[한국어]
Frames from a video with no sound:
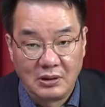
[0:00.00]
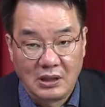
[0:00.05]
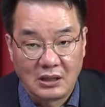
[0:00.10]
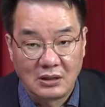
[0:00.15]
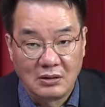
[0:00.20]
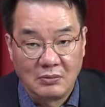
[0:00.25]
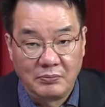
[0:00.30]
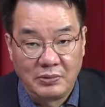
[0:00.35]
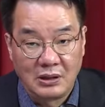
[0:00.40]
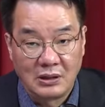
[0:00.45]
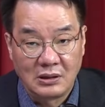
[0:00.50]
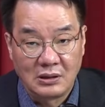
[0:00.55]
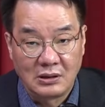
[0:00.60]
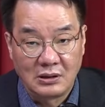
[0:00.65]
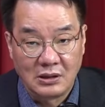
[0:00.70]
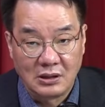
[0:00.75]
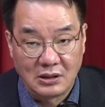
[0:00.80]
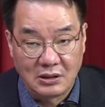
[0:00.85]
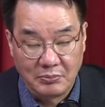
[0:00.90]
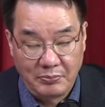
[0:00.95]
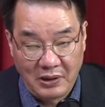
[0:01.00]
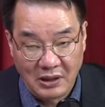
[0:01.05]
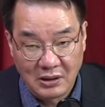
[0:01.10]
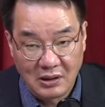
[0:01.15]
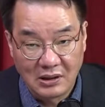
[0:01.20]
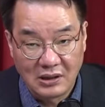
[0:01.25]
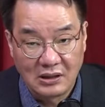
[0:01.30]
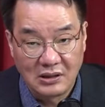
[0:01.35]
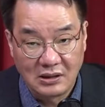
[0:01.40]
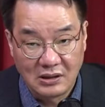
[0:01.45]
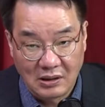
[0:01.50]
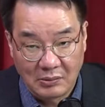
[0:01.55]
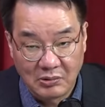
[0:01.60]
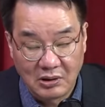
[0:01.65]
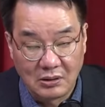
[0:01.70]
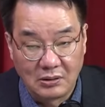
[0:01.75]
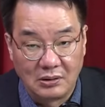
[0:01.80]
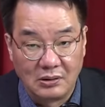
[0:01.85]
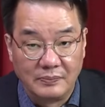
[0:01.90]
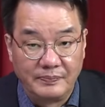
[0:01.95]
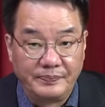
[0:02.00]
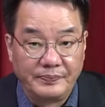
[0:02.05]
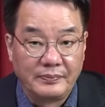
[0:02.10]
확정 판결, 판결까지 3개월,